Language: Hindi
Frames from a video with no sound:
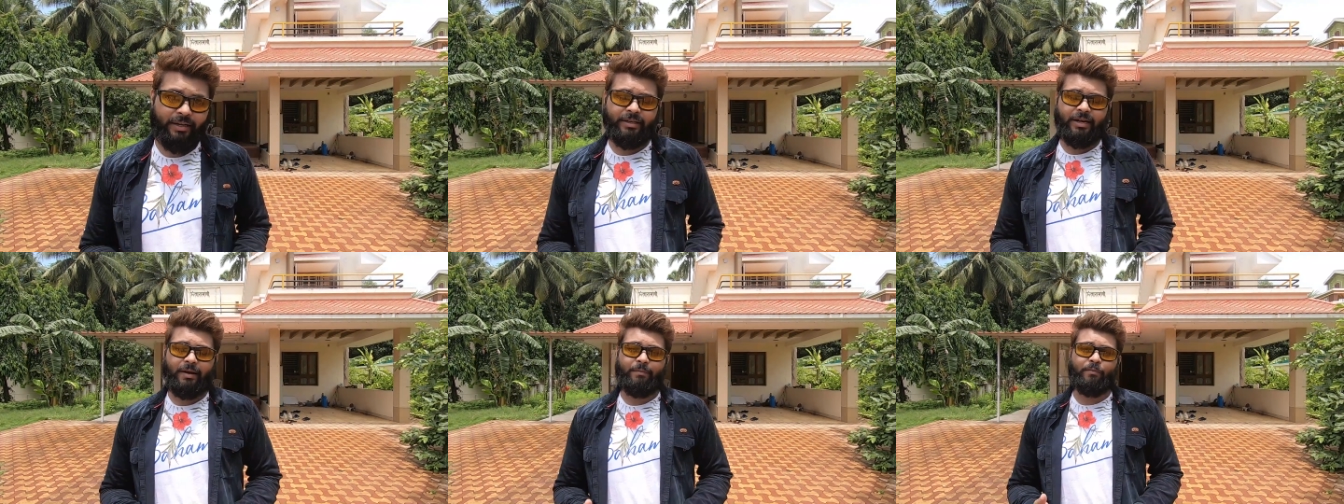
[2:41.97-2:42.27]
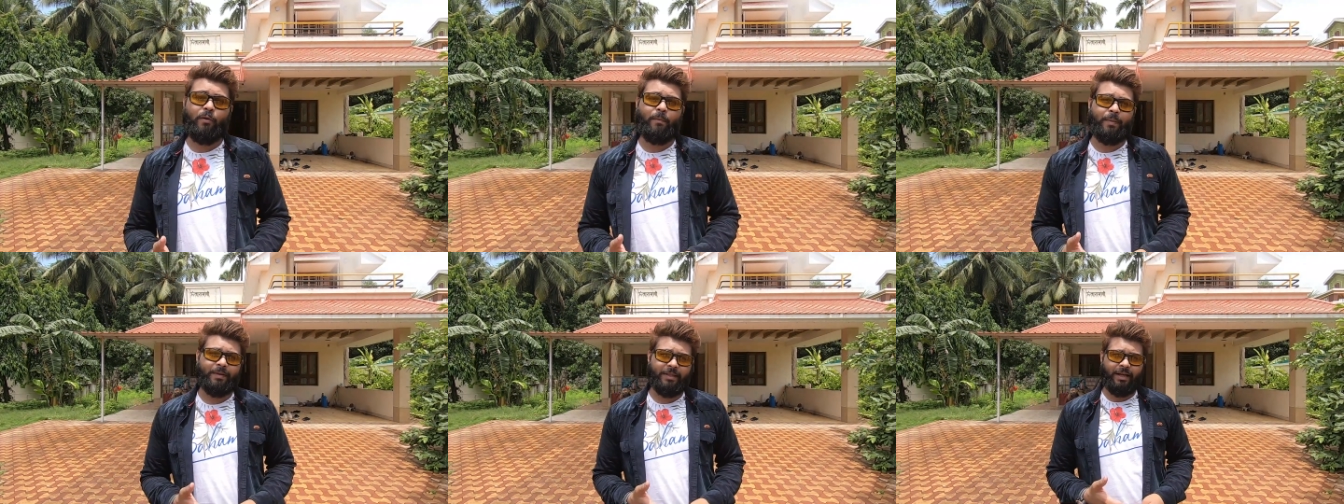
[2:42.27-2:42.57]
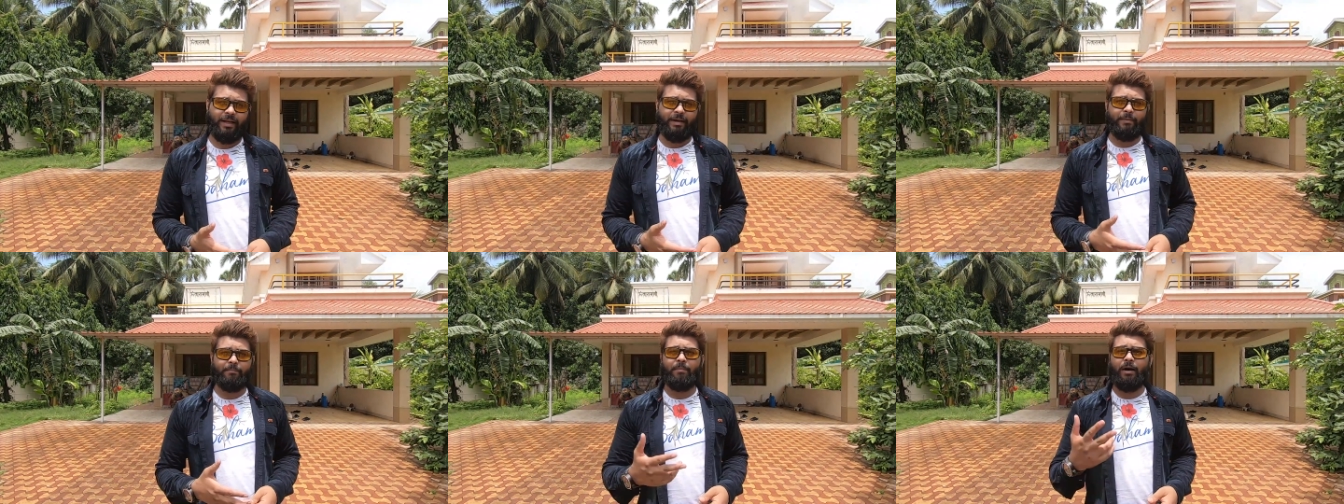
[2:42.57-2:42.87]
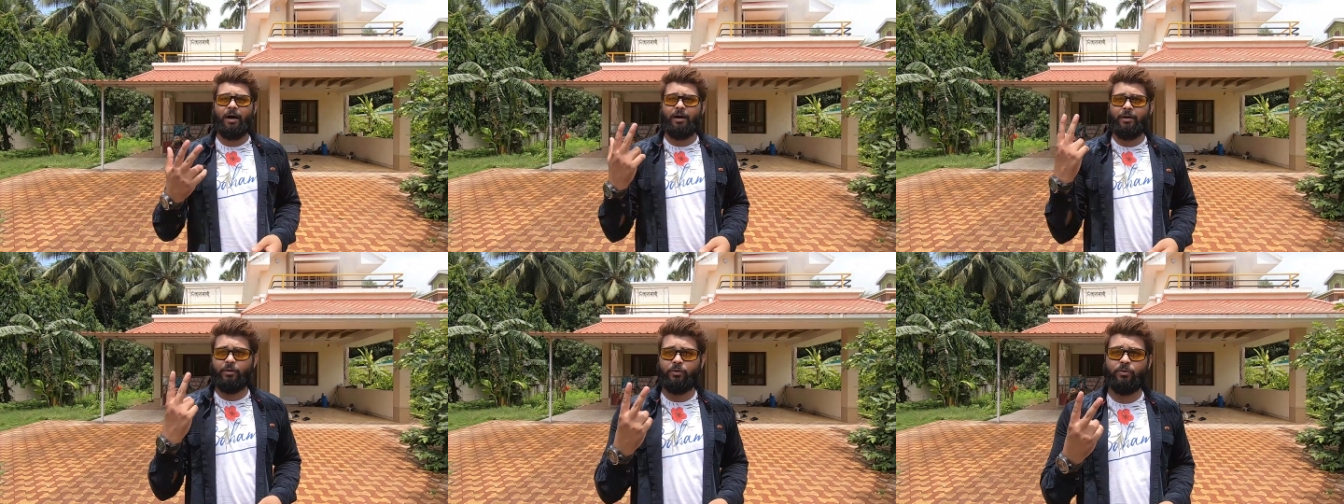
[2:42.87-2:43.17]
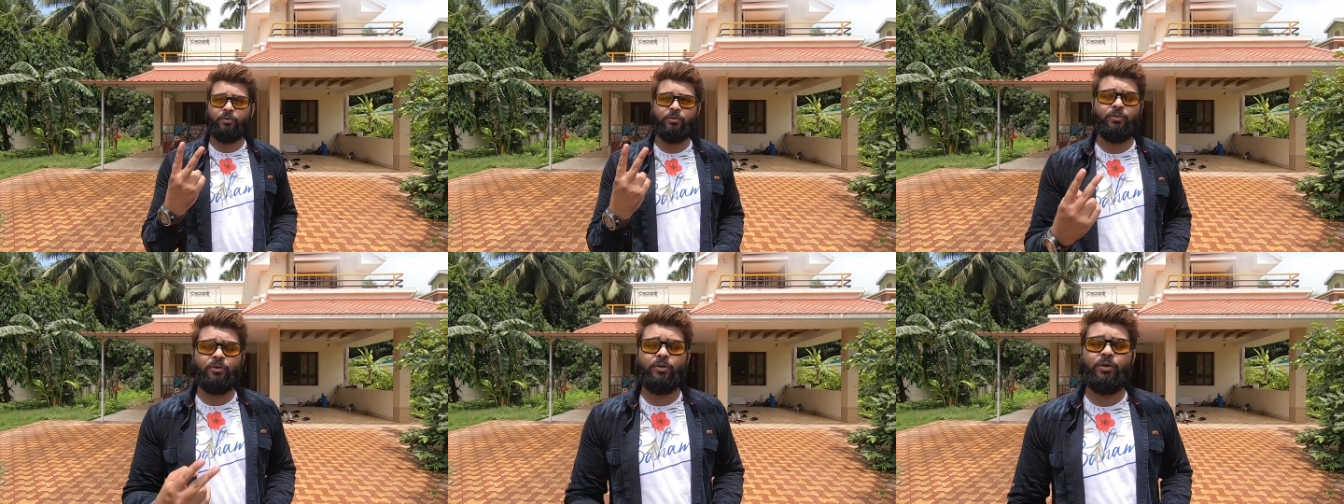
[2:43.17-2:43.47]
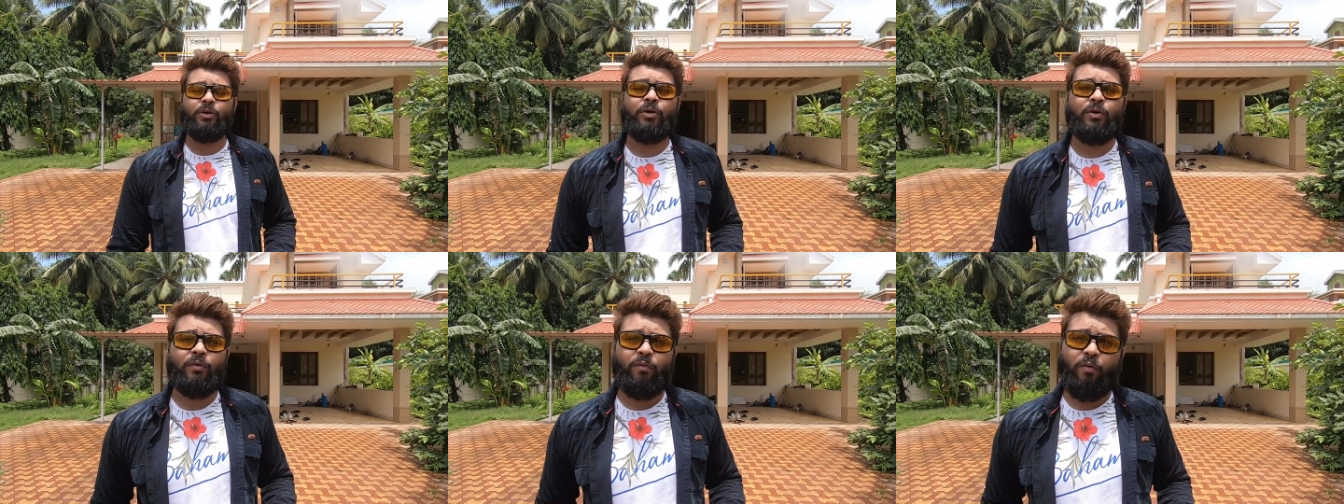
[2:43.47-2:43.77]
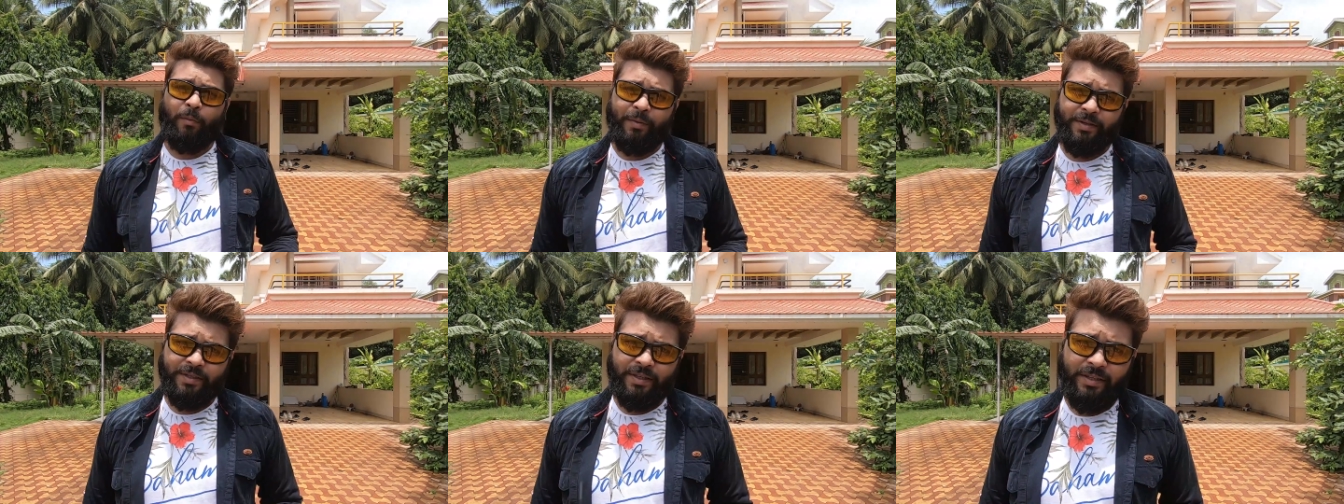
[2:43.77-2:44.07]
आपको पता है पार्ट टू वो
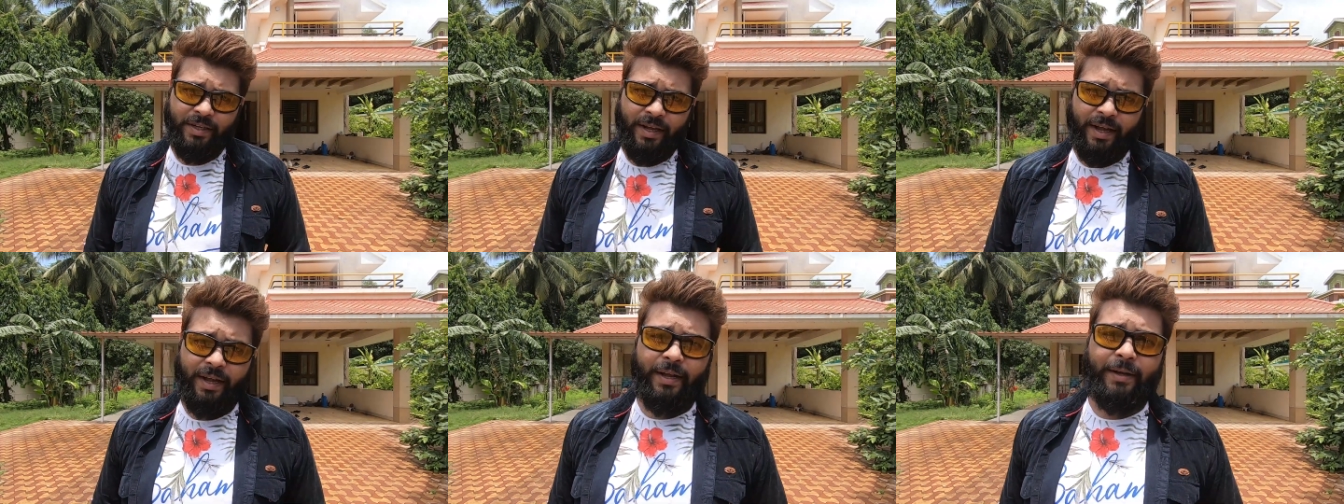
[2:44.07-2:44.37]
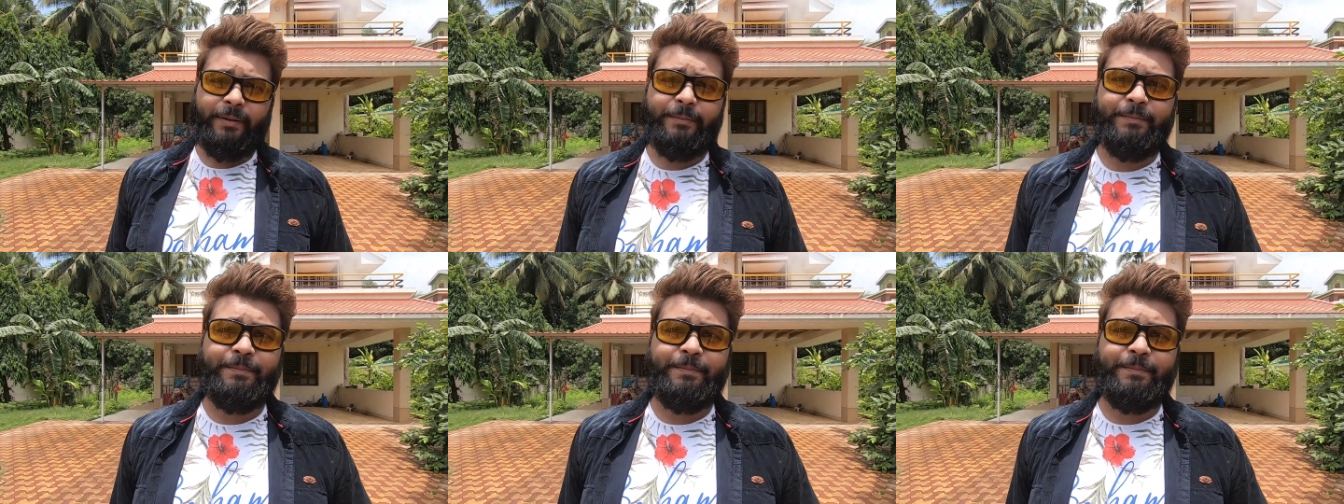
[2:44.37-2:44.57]
भी जल्दी आएगा